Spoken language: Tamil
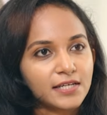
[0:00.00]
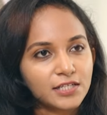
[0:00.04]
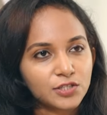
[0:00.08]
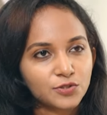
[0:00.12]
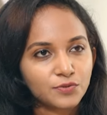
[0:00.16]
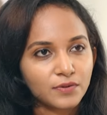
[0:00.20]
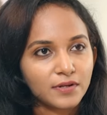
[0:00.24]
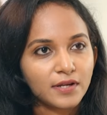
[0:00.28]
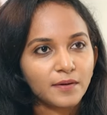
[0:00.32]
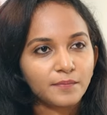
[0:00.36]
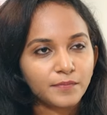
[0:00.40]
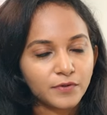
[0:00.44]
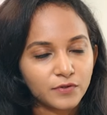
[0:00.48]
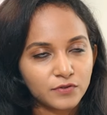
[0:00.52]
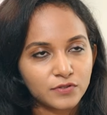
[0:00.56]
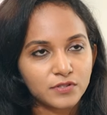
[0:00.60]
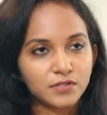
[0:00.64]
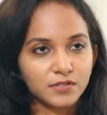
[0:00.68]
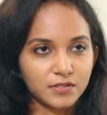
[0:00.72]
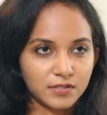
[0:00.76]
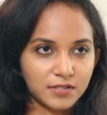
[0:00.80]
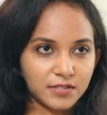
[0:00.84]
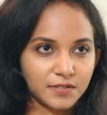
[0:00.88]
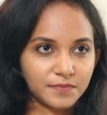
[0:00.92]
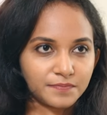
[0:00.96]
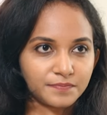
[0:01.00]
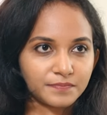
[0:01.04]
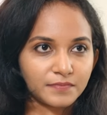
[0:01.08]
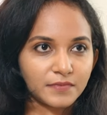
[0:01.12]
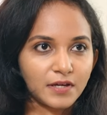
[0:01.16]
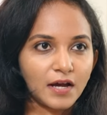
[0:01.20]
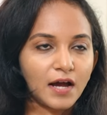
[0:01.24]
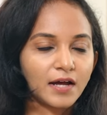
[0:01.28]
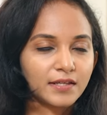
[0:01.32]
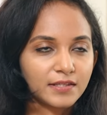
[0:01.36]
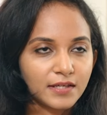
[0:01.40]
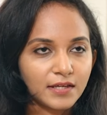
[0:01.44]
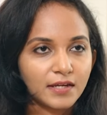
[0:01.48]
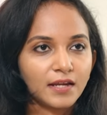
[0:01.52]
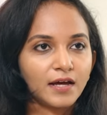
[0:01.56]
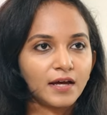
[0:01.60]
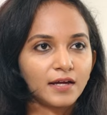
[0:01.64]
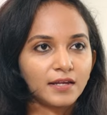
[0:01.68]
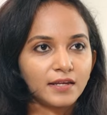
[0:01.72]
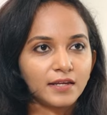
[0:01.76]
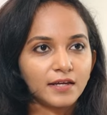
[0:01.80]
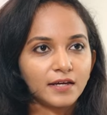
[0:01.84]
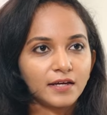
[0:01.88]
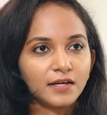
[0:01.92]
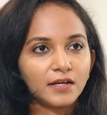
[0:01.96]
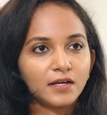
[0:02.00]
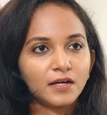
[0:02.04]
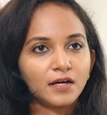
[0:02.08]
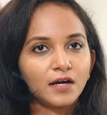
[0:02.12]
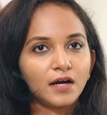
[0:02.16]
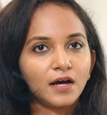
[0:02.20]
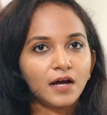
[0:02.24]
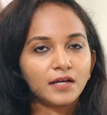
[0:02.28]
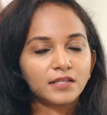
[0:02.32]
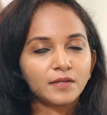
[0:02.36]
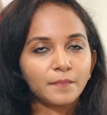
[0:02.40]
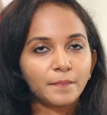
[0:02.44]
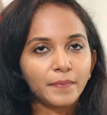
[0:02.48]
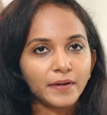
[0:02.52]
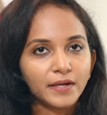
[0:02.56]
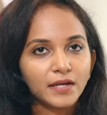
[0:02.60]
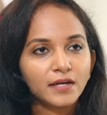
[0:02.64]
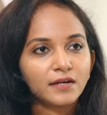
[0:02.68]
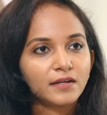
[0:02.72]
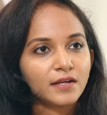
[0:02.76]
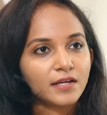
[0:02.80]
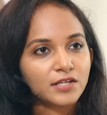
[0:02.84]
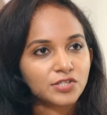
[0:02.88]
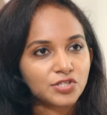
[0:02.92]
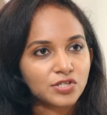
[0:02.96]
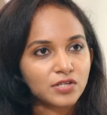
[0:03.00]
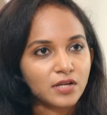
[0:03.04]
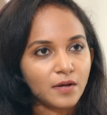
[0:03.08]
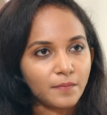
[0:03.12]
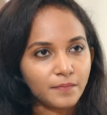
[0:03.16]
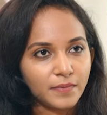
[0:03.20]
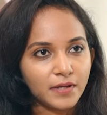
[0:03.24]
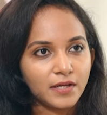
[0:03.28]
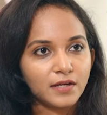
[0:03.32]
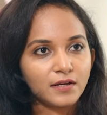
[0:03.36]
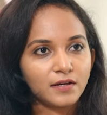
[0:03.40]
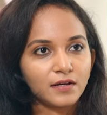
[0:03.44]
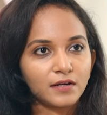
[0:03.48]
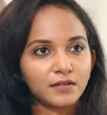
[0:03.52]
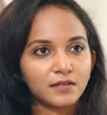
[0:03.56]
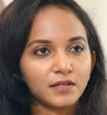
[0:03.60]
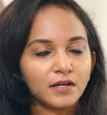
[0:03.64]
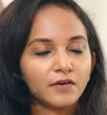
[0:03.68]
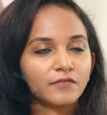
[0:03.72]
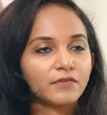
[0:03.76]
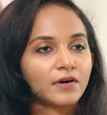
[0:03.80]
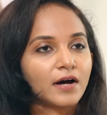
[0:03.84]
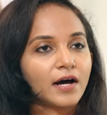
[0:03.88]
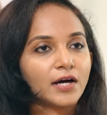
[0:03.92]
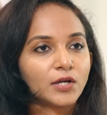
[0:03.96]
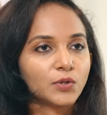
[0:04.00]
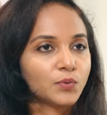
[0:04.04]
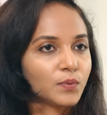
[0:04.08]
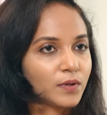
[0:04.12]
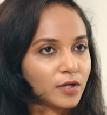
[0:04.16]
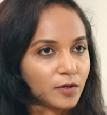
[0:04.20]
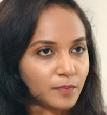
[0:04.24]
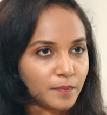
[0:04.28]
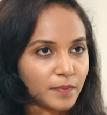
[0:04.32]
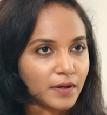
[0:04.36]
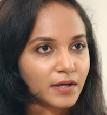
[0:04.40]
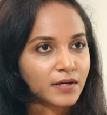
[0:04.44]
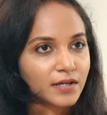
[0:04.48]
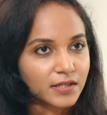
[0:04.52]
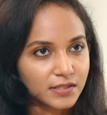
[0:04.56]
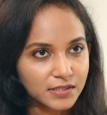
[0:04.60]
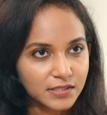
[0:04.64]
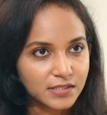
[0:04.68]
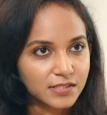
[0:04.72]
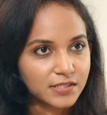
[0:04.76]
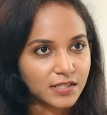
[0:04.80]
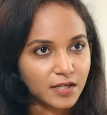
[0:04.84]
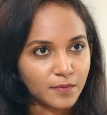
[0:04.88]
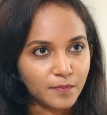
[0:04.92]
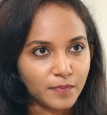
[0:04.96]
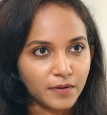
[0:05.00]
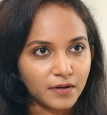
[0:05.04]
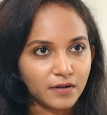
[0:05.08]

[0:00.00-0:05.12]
செக்ஷுவல் அபியூஸ் இருக்கு அதனால அந்த பெனிட்ரேஷன் அப்படிங்கறத அவங்க அருவறுப்பாக கன்சிடர்